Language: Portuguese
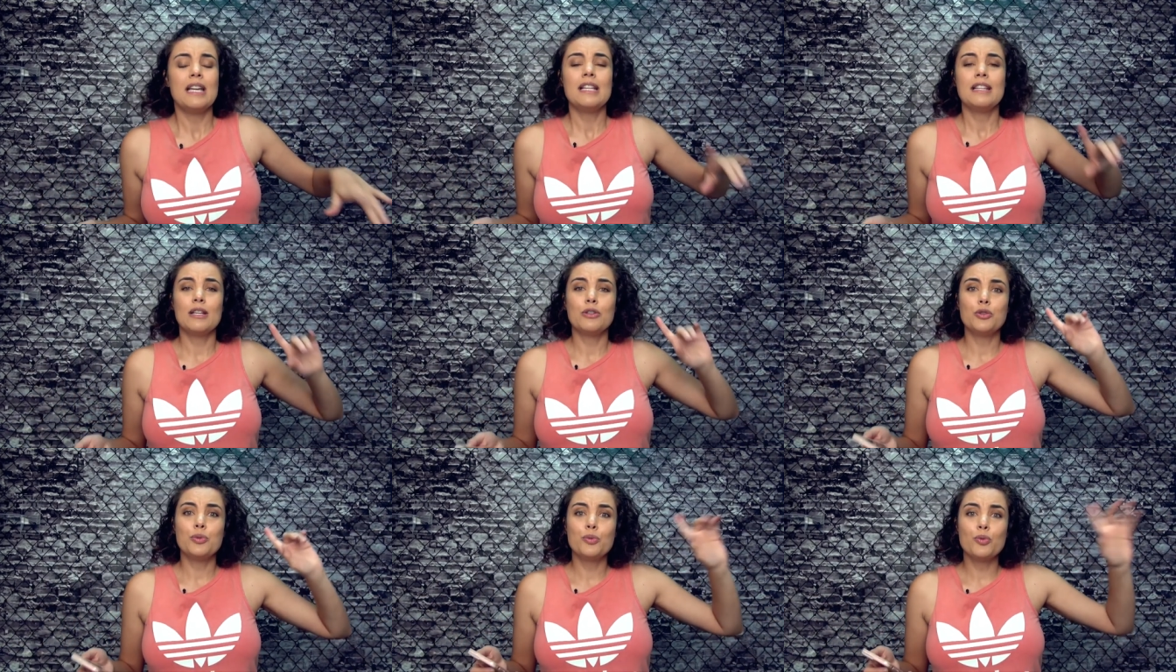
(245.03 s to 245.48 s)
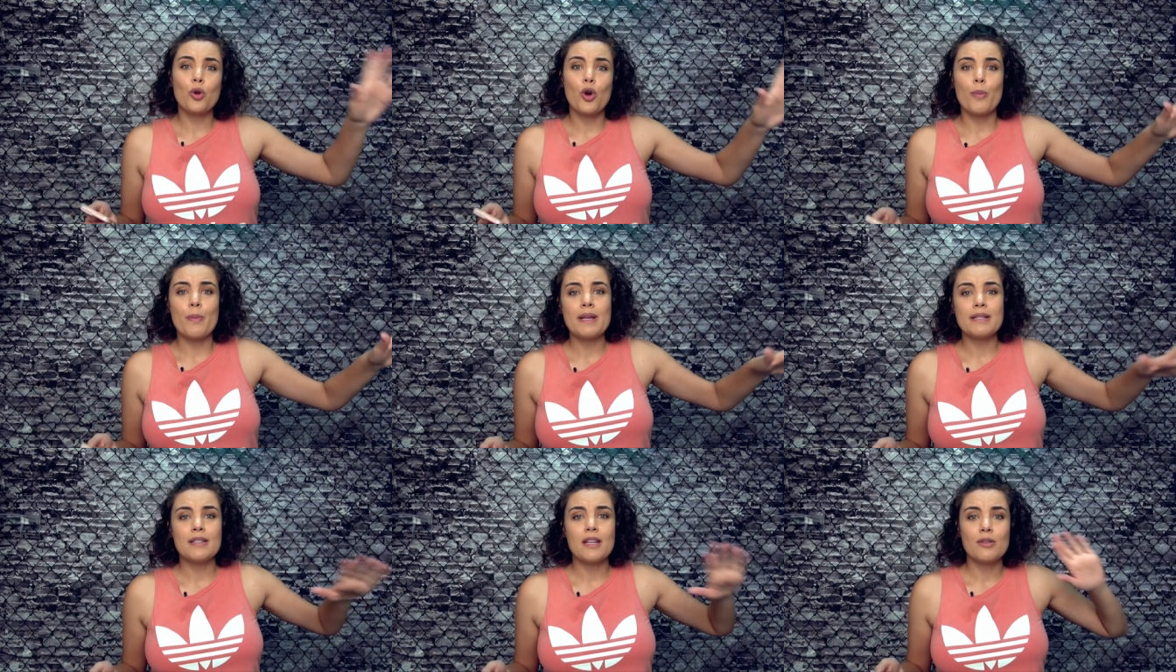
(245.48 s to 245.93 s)
Então, tipo, no
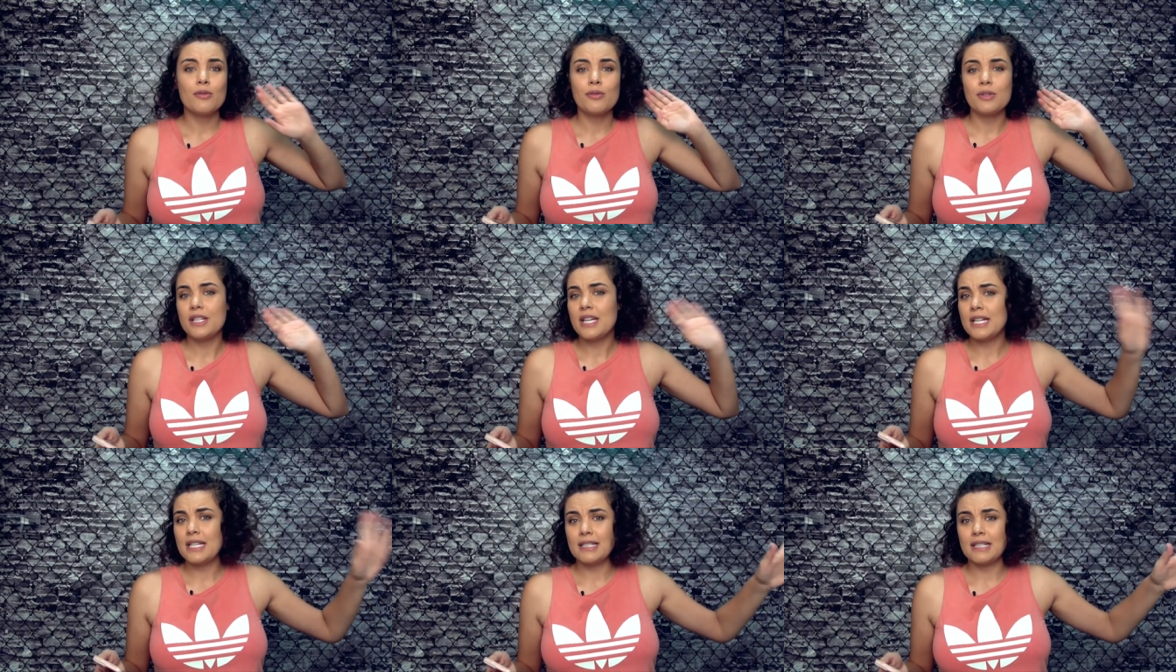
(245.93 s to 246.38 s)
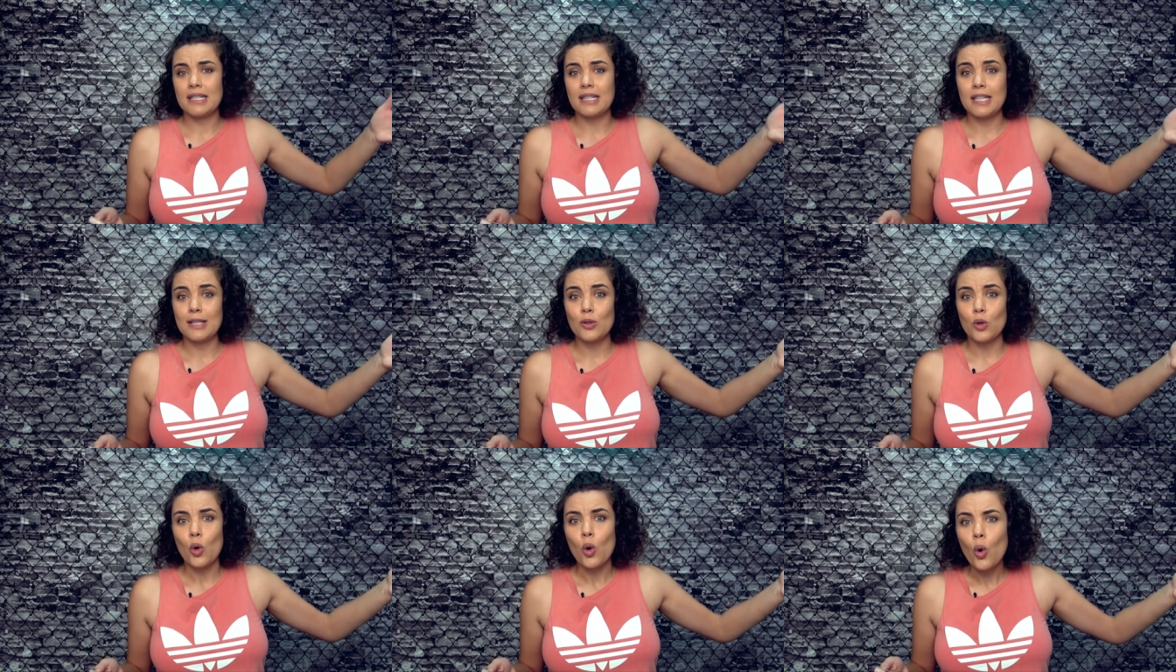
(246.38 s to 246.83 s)
começo era o Yannis
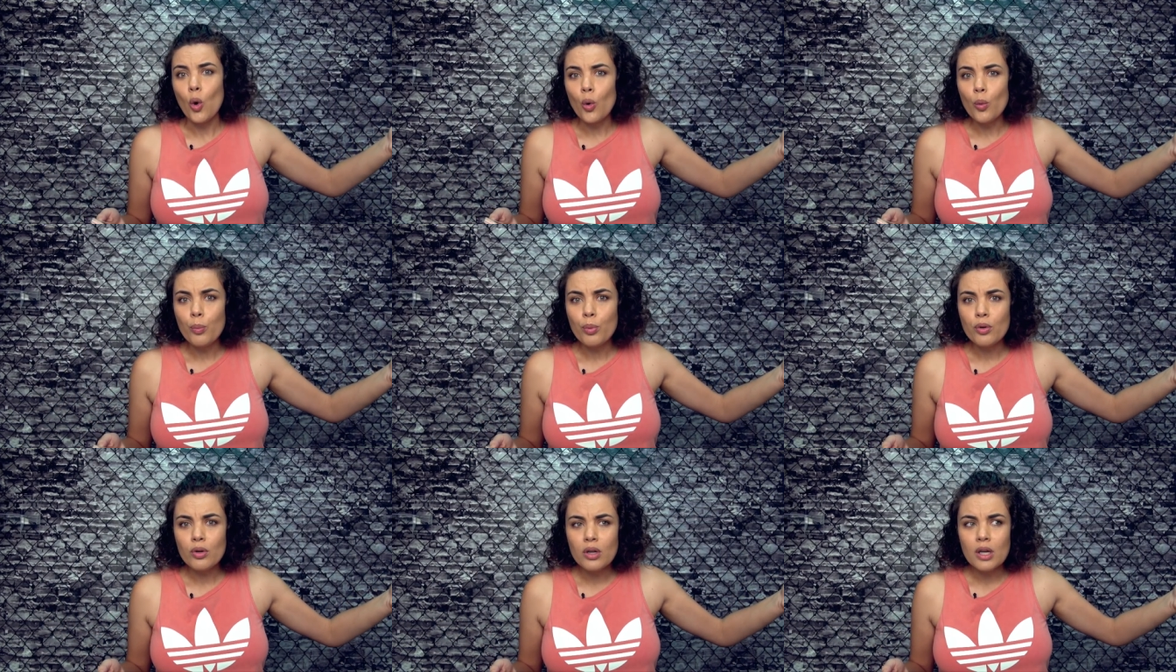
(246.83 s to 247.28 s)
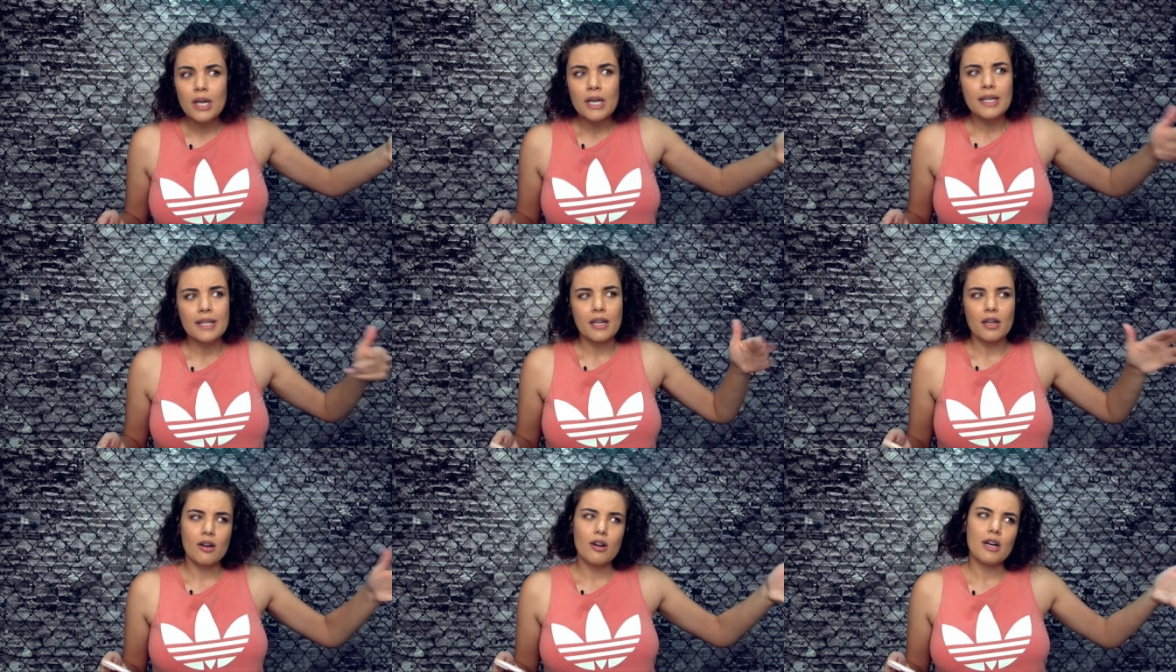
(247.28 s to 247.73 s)
Atetokounmpo,
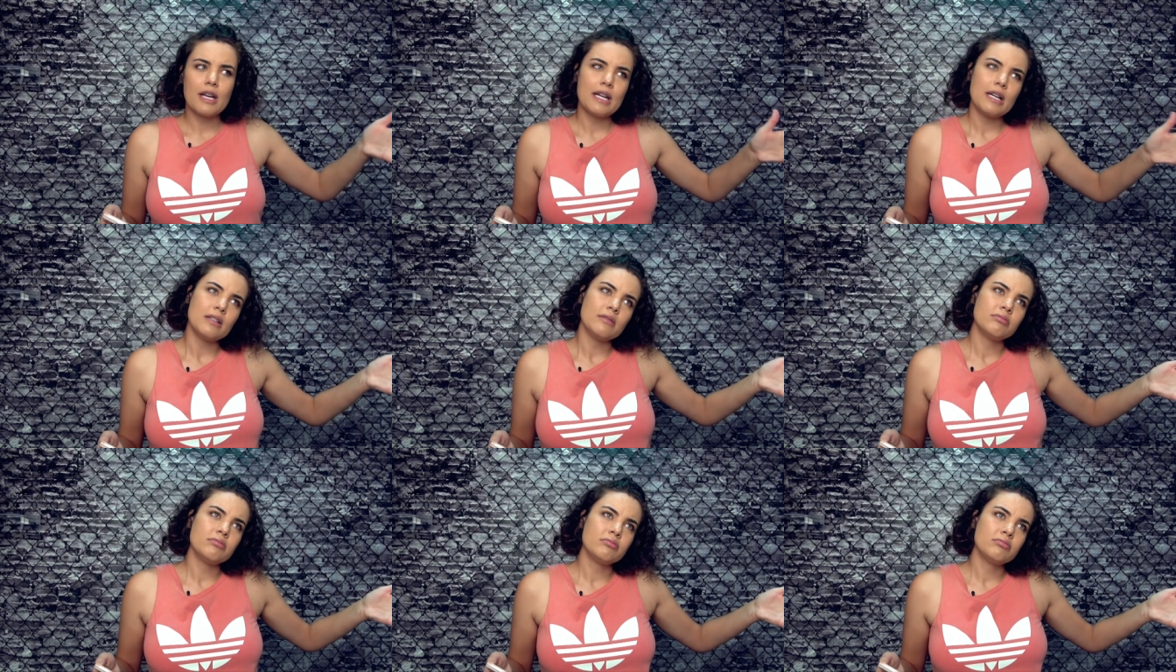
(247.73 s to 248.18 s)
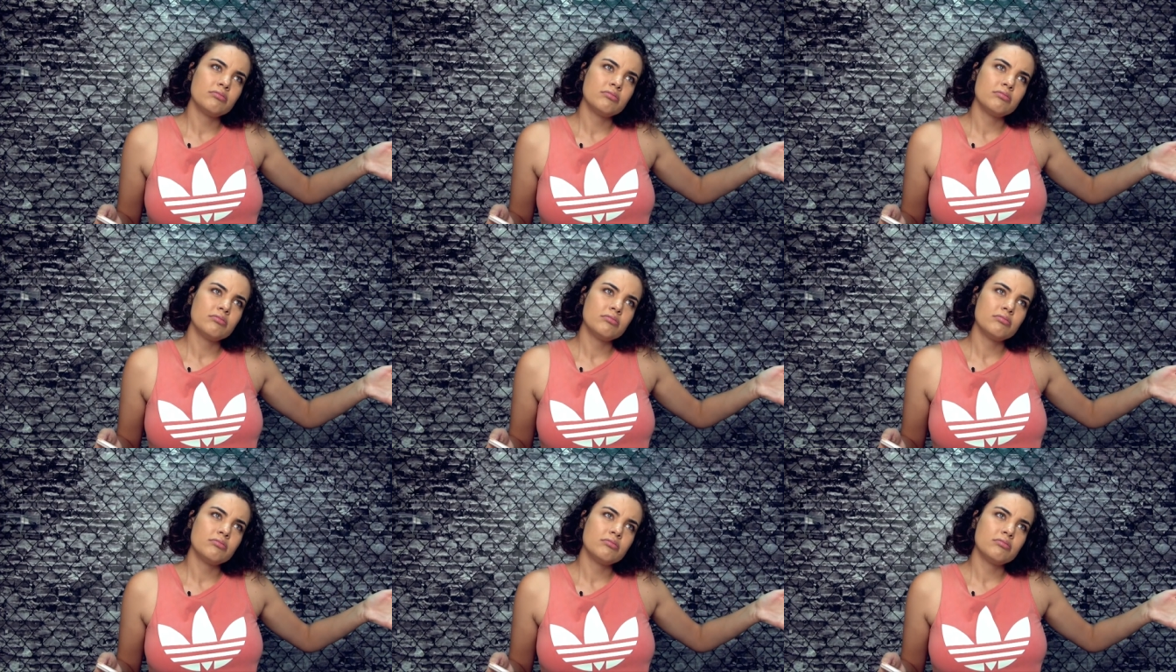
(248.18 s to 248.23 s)
que agora